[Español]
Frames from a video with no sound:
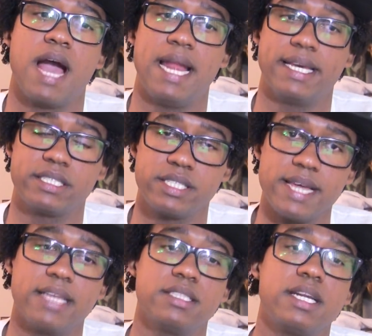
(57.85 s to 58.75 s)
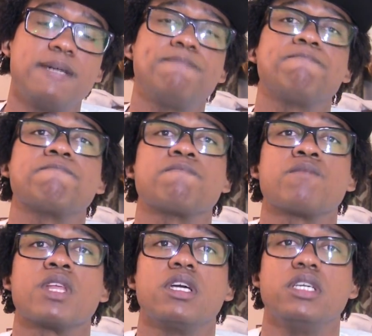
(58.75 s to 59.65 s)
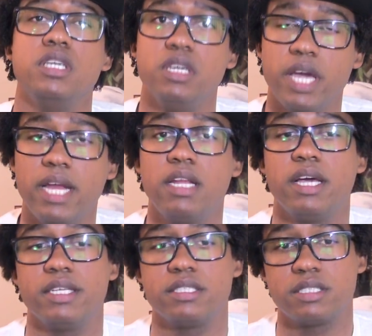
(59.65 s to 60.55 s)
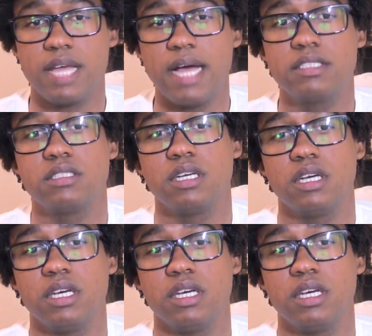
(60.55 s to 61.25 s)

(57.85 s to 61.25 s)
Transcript: Alexandra y él están